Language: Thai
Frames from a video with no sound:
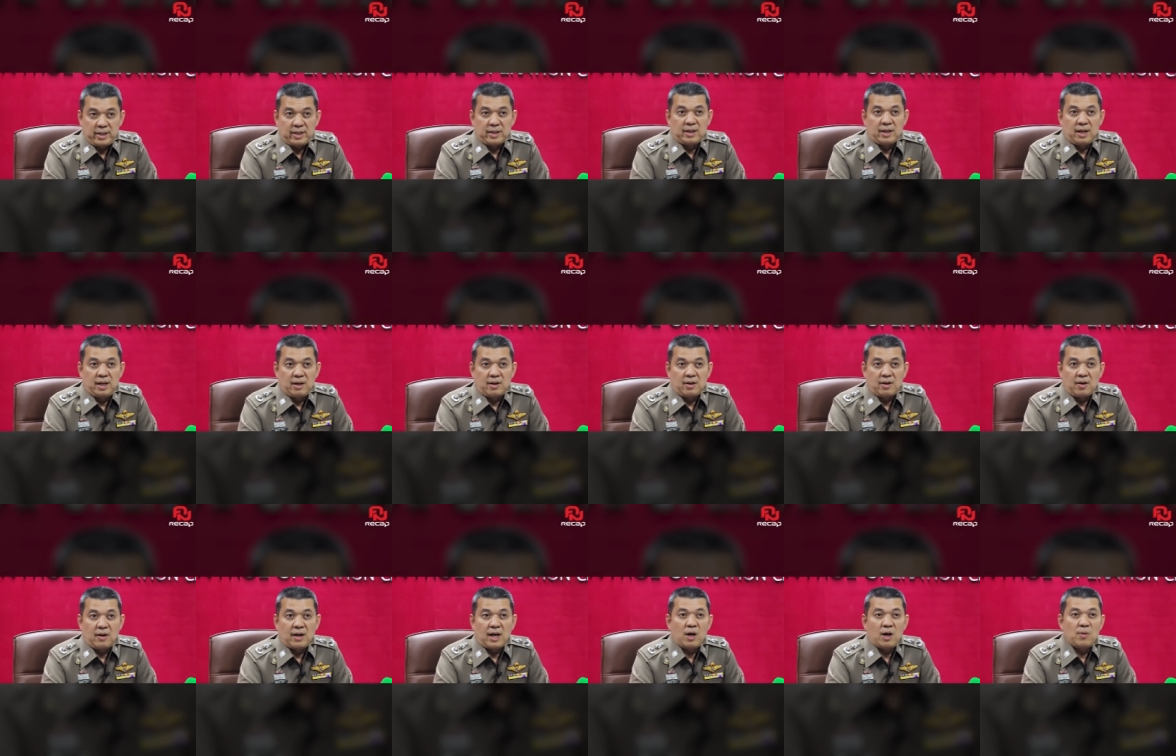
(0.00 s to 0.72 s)
อื่น แล้ว
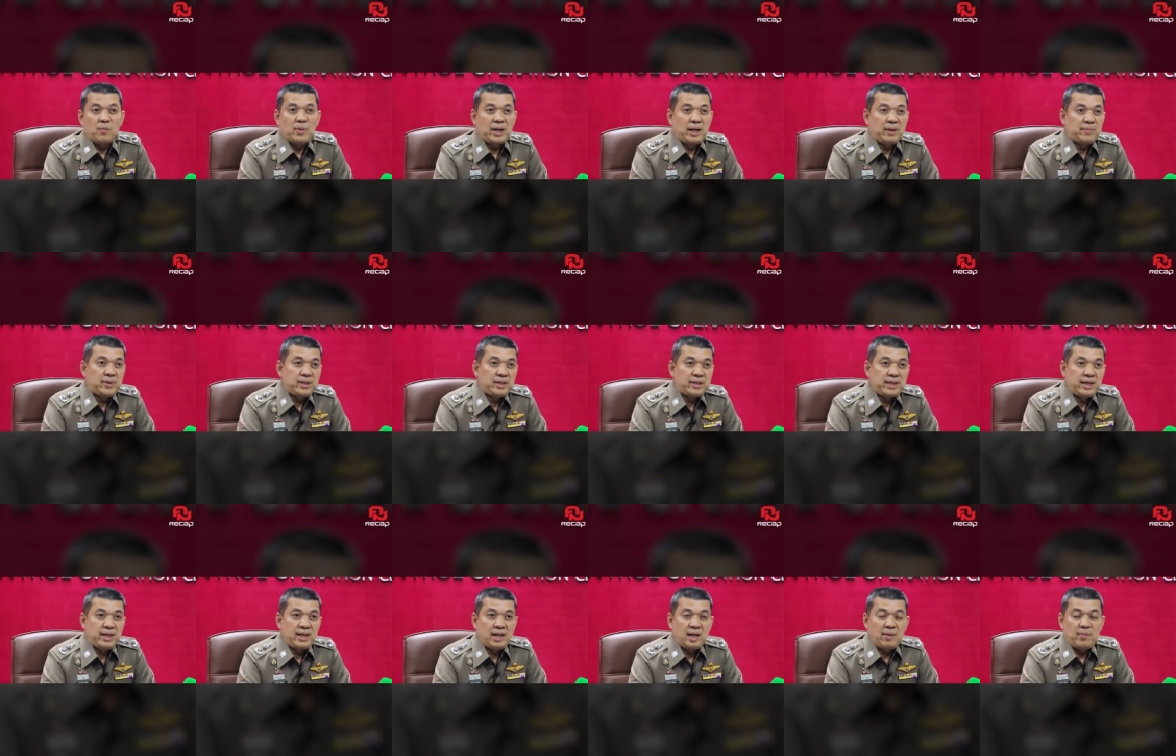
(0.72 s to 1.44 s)
ก็เข้ามาในพื้น
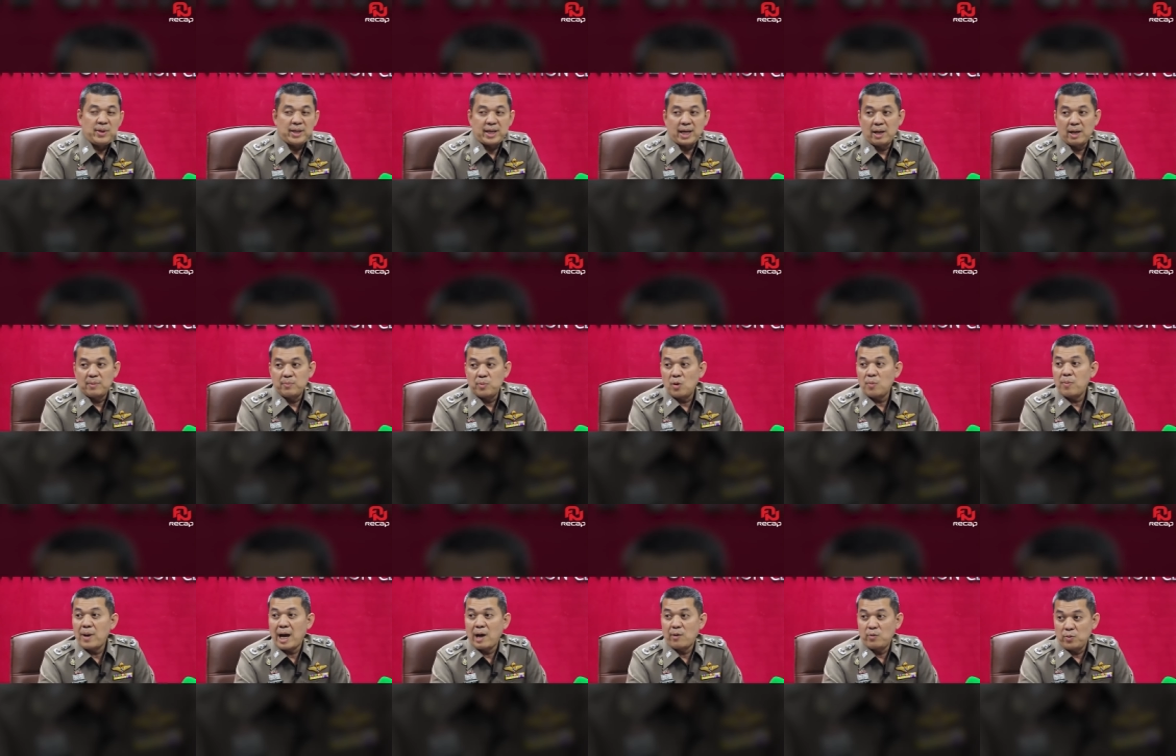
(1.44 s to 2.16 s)
ที่แล้วมีการพ
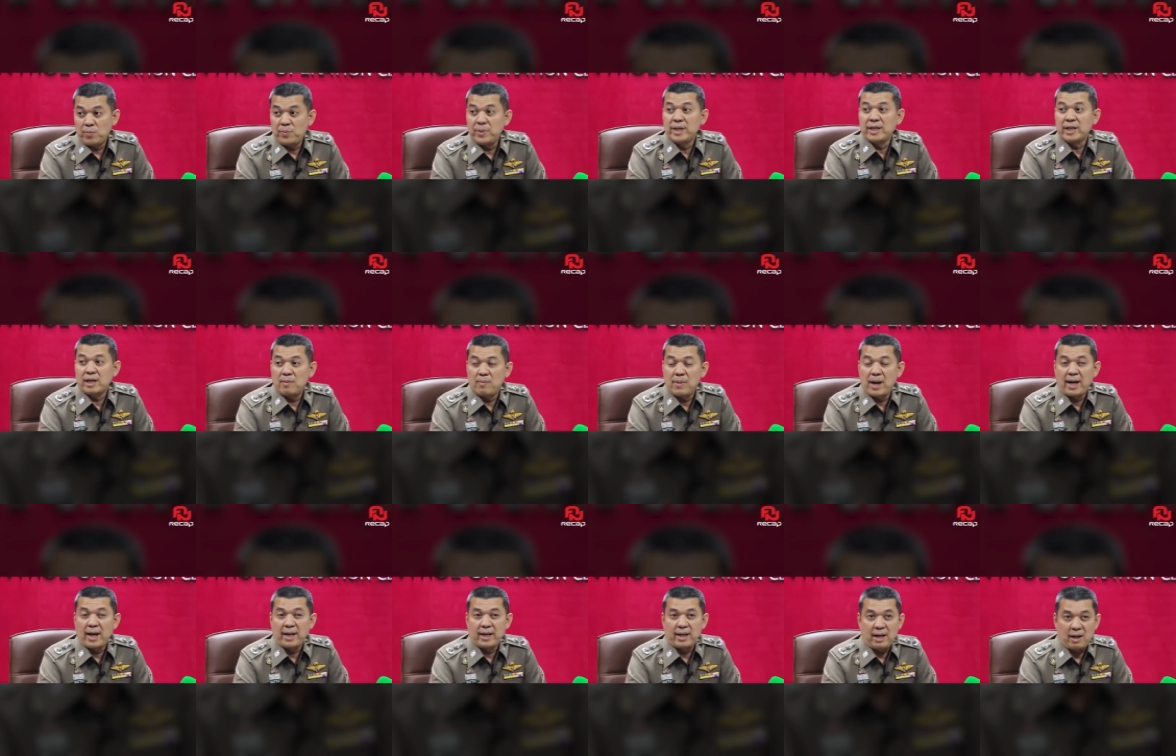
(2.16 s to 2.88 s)
กพาอาวุธปืนเข้า
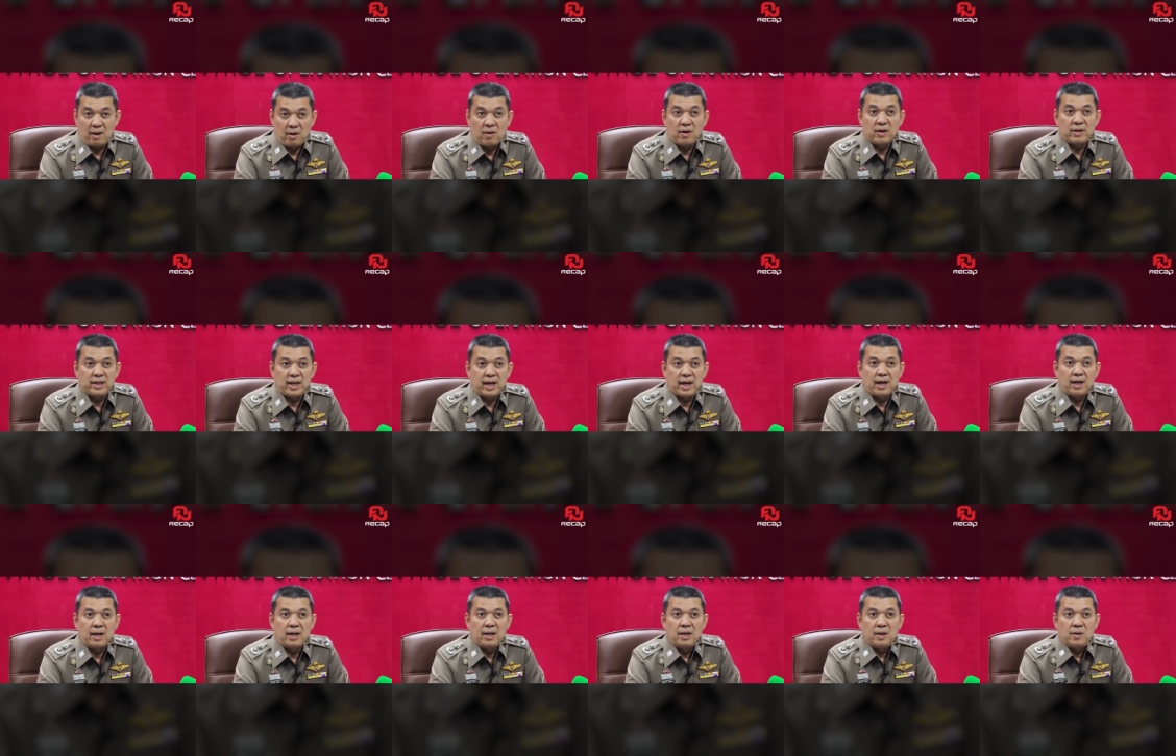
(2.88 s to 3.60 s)
มาเนี่ยเราก็
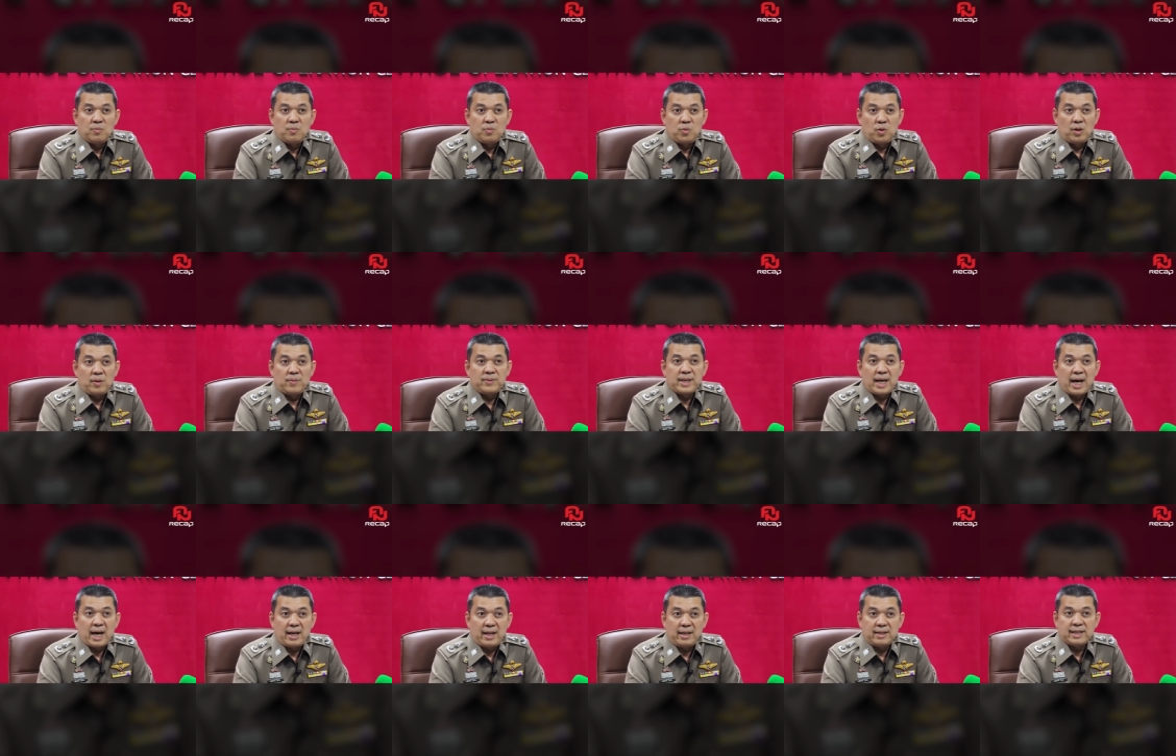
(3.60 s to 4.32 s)
จะู้กับ
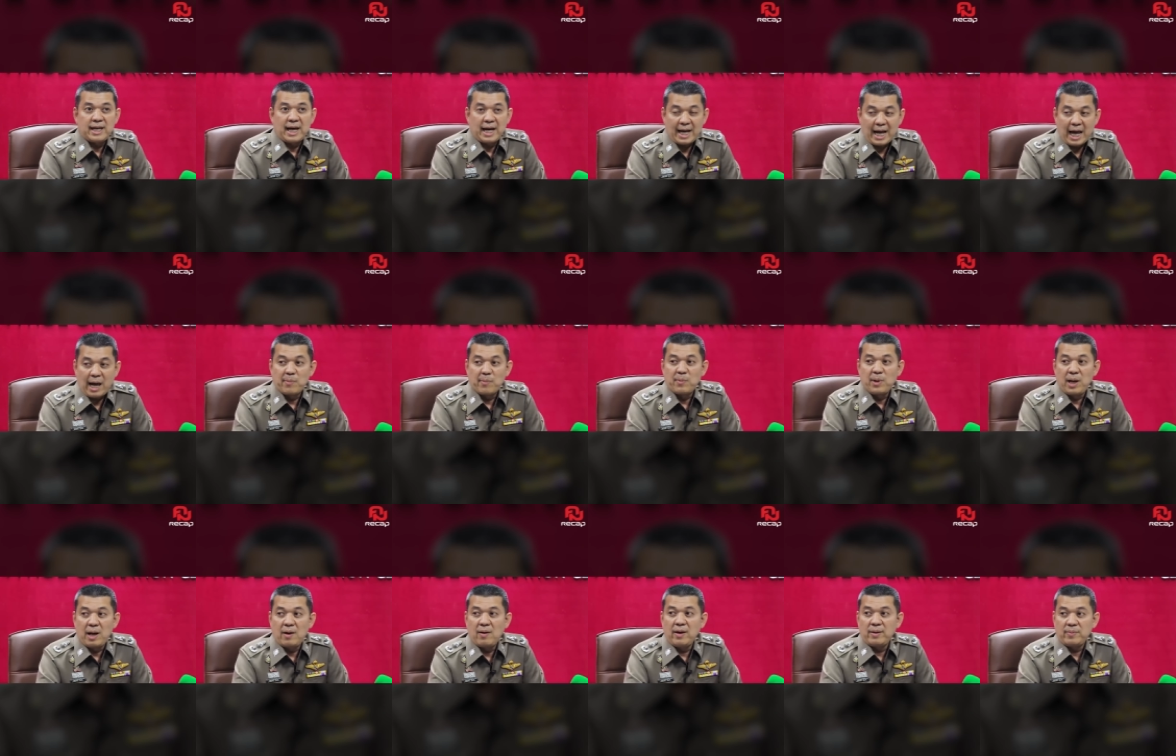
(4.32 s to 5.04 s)
ชาได้สั่งการไป
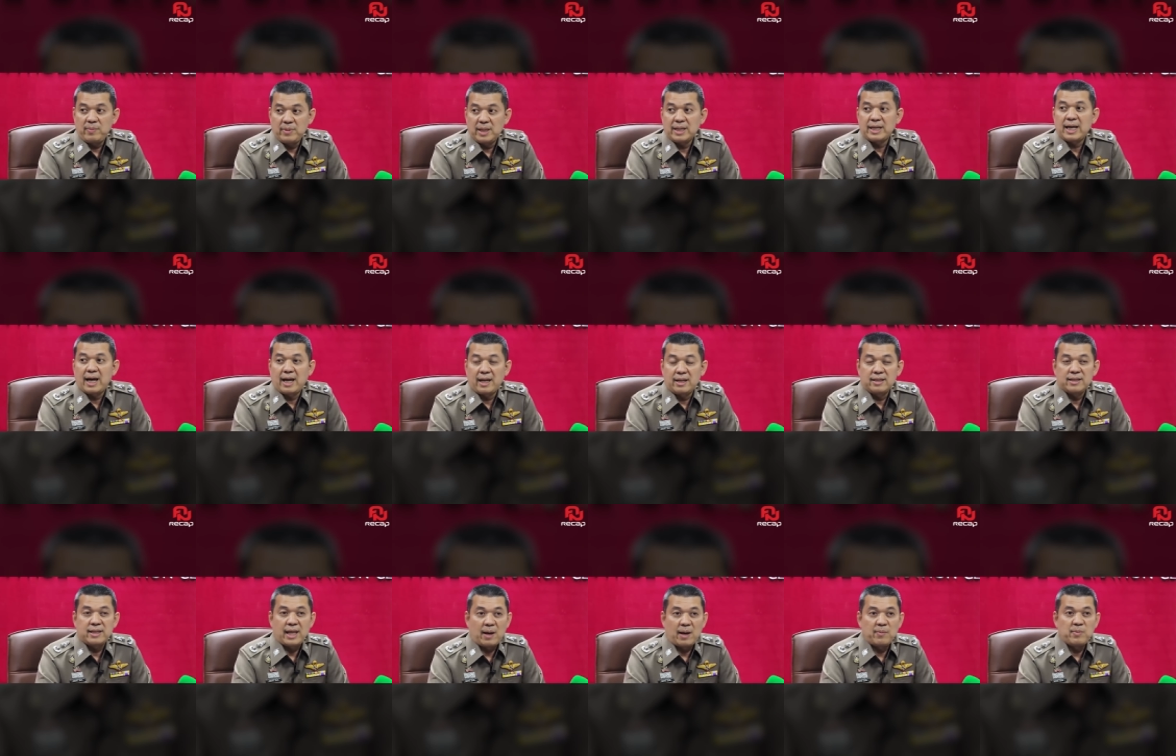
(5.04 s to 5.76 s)
แล้วให้ดำเนินการ
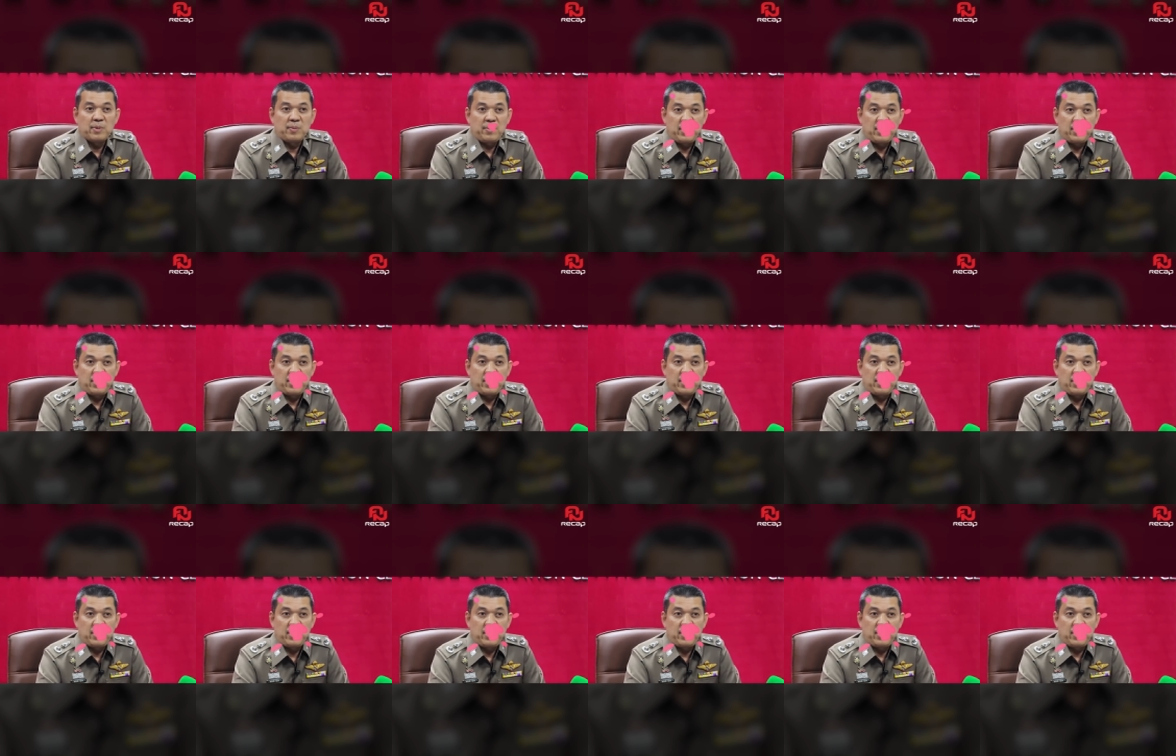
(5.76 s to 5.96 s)
ตามระ